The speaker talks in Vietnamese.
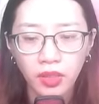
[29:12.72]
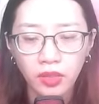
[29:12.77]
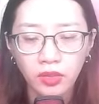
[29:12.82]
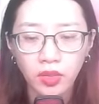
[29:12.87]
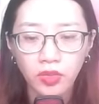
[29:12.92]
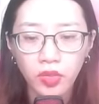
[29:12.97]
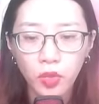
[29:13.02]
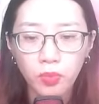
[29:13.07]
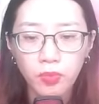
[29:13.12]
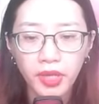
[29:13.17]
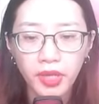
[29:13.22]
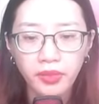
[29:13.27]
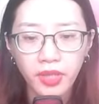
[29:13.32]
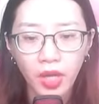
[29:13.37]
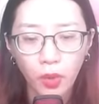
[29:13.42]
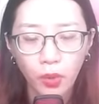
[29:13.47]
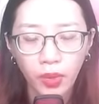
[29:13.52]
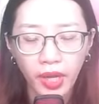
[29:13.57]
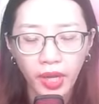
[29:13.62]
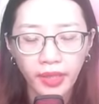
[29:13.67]
Từ lúc bắt
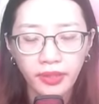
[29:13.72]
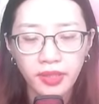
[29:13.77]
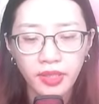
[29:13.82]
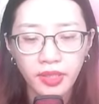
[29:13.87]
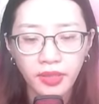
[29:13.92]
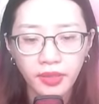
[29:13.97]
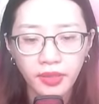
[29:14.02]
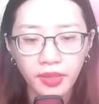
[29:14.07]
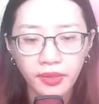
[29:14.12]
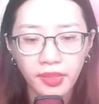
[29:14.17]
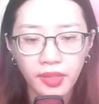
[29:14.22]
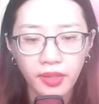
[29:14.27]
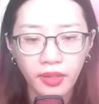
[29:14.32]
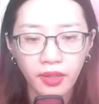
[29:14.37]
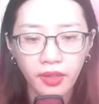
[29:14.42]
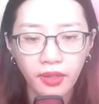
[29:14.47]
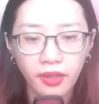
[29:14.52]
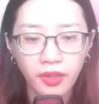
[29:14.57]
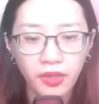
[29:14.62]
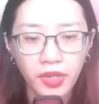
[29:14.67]
đầu khai chiến đến
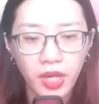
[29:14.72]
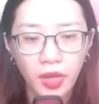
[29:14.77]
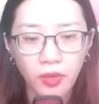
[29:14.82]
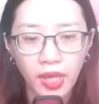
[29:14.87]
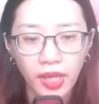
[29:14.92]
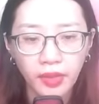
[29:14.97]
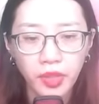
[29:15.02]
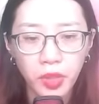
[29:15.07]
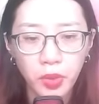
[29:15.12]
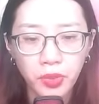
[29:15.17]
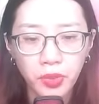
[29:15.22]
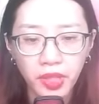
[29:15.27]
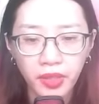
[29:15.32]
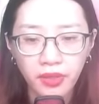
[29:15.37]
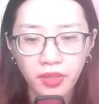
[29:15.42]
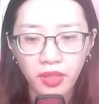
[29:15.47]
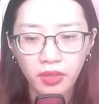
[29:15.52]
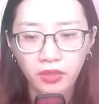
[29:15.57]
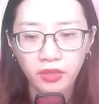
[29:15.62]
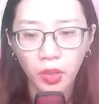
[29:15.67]
giờ đều là thiếu
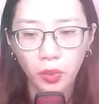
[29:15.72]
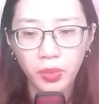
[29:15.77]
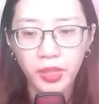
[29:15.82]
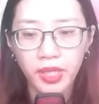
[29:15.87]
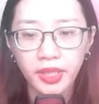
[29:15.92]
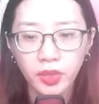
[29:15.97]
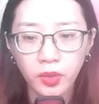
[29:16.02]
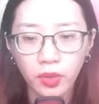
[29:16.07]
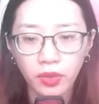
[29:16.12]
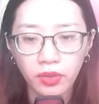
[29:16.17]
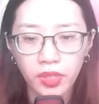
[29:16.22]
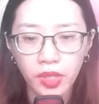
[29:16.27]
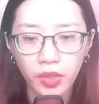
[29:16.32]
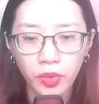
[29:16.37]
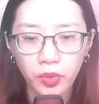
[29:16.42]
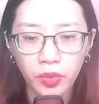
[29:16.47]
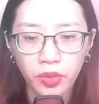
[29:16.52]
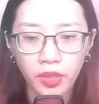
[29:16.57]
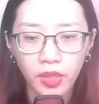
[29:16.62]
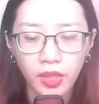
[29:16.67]
niên nhân tộc kia xuất
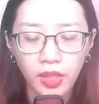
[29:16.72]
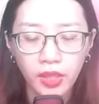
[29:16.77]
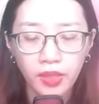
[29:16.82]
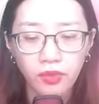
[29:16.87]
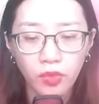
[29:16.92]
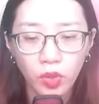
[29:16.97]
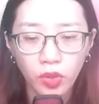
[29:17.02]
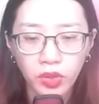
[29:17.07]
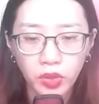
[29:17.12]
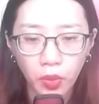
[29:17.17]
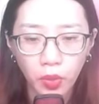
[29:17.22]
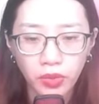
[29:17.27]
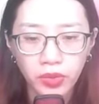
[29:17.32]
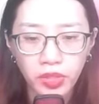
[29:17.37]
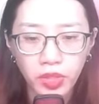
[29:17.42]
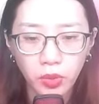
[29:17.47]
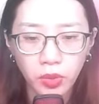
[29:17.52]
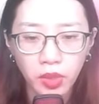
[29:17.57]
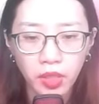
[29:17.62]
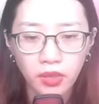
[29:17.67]
chiêu, vô số
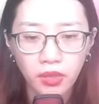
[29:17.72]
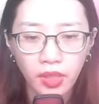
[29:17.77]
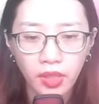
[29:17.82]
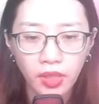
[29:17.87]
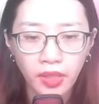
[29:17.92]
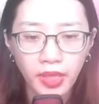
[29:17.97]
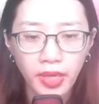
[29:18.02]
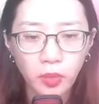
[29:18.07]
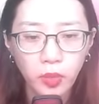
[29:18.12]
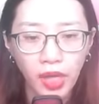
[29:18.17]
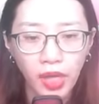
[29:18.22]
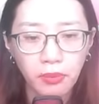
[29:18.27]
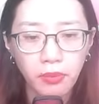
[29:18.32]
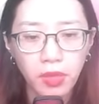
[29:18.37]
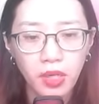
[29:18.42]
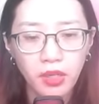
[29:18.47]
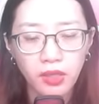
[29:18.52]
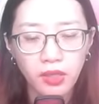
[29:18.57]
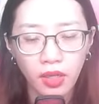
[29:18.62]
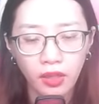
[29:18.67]
chiêu thức, các loại
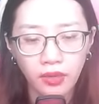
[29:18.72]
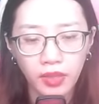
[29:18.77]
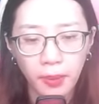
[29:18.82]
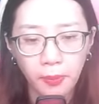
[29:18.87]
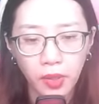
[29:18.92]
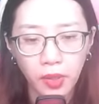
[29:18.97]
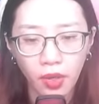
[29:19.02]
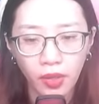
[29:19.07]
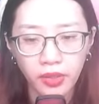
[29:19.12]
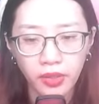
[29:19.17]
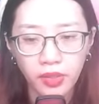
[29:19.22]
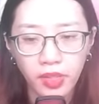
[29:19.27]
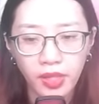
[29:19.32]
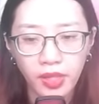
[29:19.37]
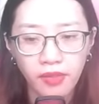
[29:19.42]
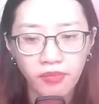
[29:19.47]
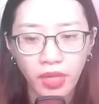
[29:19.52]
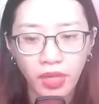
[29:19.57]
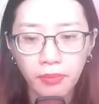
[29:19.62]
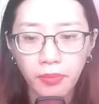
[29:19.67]
bất ngờ thăm hỏi,
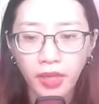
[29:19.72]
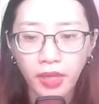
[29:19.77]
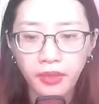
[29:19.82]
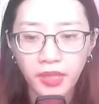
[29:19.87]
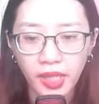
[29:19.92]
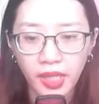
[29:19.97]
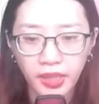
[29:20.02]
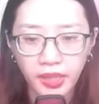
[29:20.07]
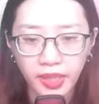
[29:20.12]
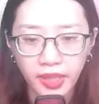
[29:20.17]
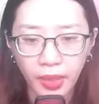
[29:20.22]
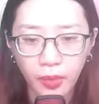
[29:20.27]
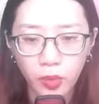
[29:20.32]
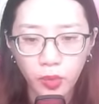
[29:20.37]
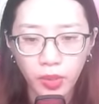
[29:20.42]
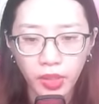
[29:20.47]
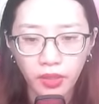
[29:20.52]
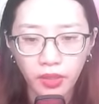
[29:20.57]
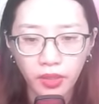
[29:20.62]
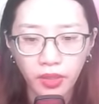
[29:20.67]
vẻ mặt đầy xảo
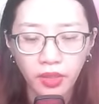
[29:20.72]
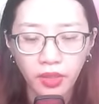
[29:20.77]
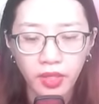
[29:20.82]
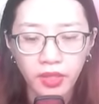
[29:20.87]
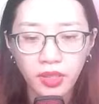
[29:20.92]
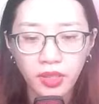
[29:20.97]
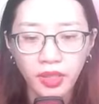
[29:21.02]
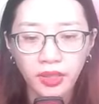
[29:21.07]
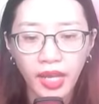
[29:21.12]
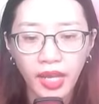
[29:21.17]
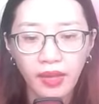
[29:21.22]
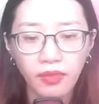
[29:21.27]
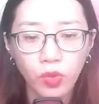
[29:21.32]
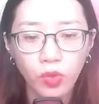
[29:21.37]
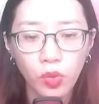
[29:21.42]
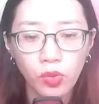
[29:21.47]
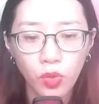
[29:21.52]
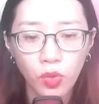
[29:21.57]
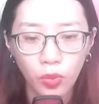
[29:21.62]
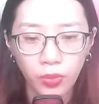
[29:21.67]
quyệt khiến người ta
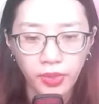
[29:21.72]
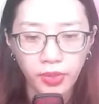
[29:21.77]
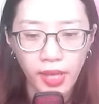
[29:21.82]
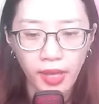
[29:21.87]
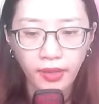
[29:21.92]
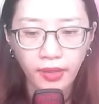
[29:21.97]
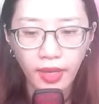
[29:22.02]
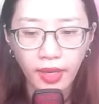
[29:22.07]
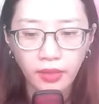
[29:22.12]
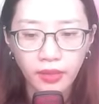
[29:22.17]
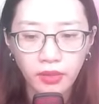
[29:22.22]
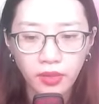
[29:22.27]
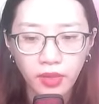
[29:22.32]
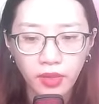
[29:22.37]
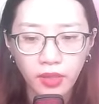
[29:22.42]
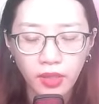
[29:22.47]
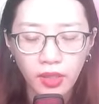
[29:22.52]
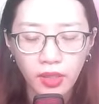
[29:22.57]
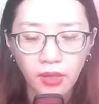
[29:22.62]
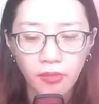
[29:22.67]
vô cùng chán ghét.
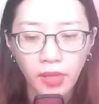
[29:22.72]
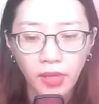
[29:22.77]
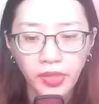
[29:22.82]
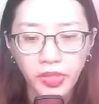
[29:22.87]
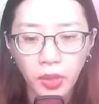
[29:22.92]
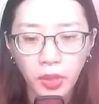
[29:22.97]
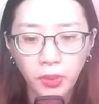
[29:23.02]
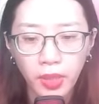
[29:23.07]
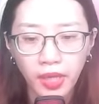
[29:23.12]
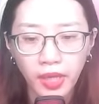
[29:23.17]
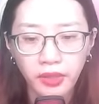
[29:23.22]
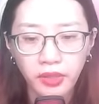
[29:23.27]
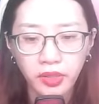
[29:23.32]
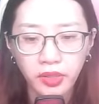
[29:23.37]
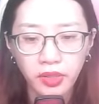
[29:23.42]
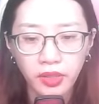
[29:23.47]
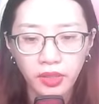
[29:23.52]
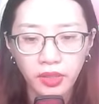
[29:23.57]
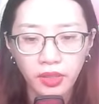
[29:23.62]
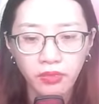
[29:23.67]
Mà trong hai
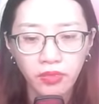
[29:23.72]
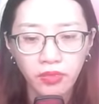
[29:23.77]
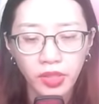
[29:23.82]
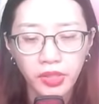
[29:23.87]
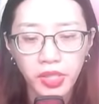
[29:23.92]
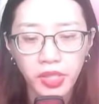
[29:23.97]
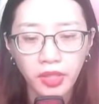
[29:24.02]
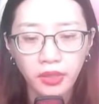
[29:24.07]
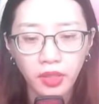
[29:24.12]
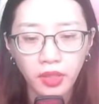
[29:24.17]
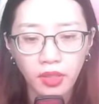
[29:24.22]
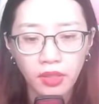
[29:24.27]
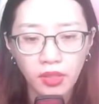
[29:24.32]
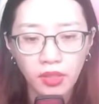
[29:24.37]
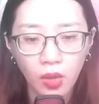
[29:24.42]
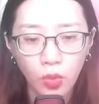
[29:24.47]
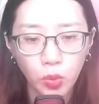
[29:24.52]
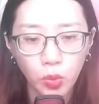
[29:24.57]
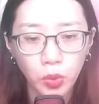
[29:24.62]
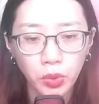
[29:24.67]
người, vị trí tấn
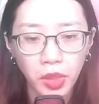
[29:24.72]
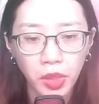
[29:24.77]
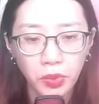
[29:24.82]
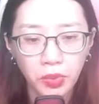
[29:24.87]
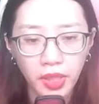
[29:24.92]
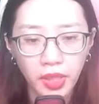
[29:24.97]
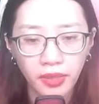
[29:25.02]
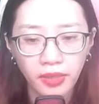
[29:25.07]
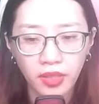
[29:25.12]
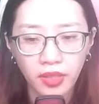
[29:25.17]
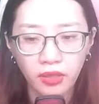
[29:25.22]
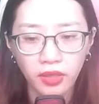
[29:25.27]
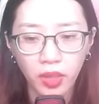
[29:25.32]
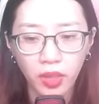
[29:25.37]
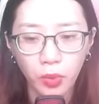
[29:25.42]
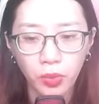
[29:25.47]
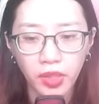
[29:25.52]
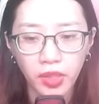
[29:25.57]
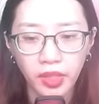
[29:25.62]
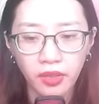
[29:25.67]
công của thiếu niên nhân
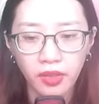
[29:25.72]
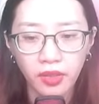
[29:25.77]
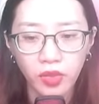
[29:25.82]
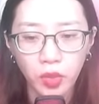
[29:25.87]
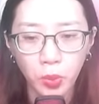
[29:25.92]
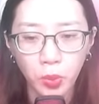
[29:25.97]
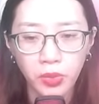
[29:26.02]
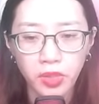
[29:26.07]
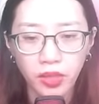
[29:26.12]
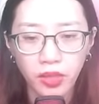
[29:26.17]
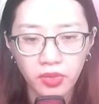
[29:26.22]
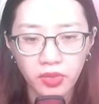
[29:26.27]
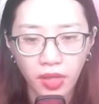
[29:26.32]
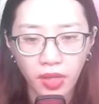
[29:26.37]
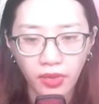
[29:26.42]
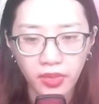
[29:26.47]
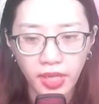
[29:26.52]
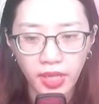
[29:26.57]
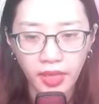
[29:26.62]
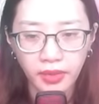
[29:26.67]
tộc kia cũng rất
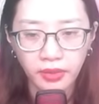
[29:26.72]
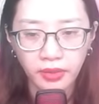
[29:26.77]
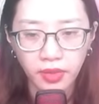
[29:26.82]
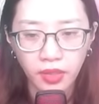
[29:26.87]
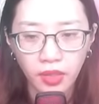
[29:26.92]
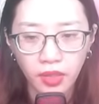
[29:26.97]
rõ ràng.